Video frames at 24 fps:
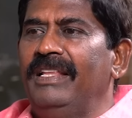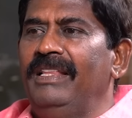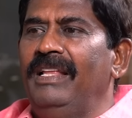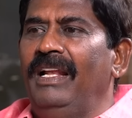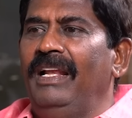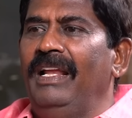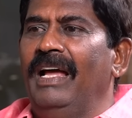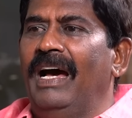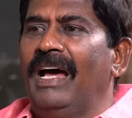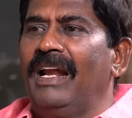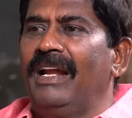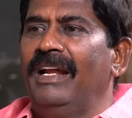
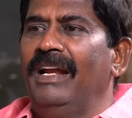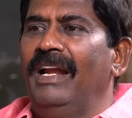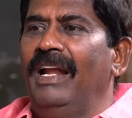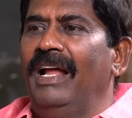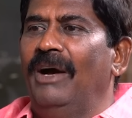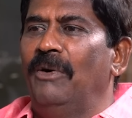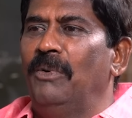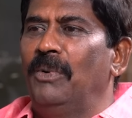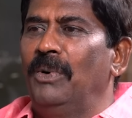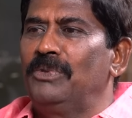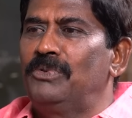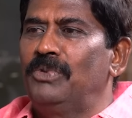செந்தில் யாருன்னு
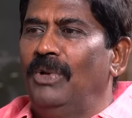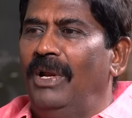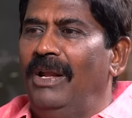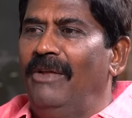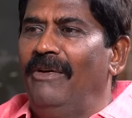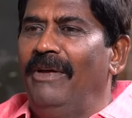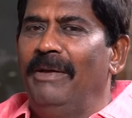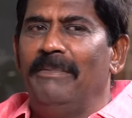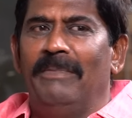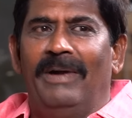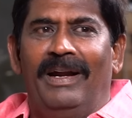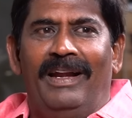நான் உங்களுக்கு
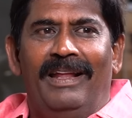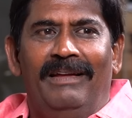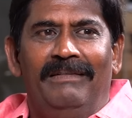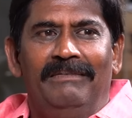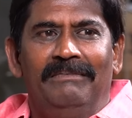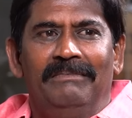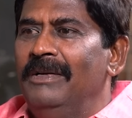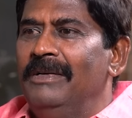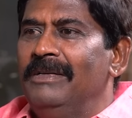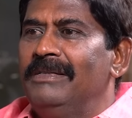சொல்லவே மாட்டேன்